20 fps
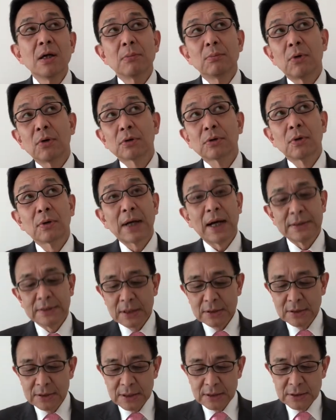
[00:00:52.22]
僕の解
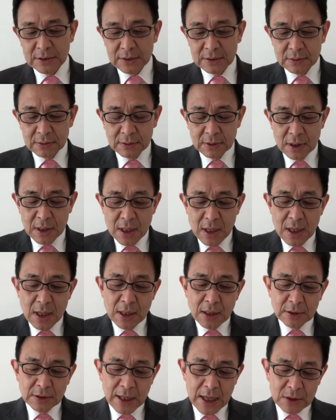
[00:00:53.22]
説です
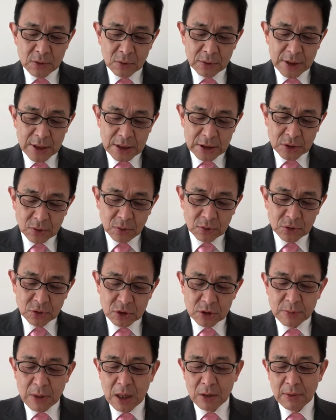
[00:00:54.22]
最古軽視と
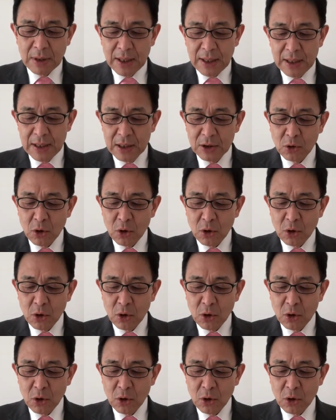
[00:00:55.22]
10番は